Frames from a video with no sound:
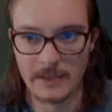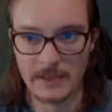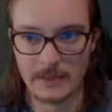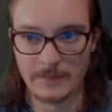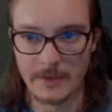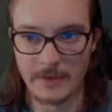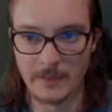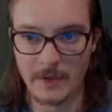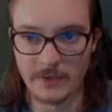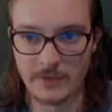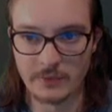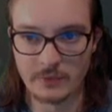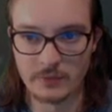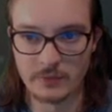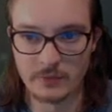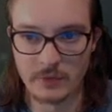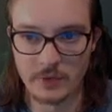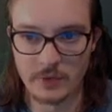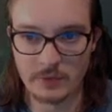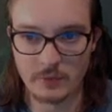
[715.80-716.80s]
Mais ouais, du
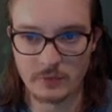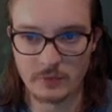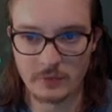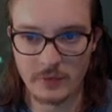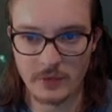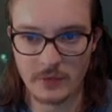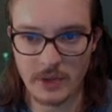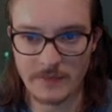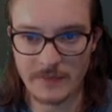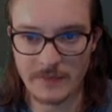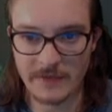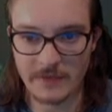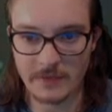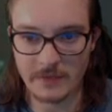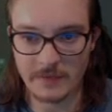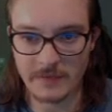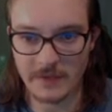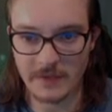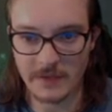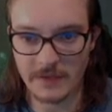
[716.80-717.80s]
coup, euh, content quand même d'être
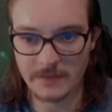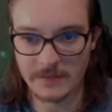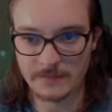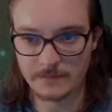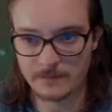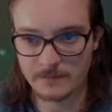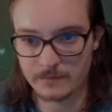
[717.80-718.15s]
rentré.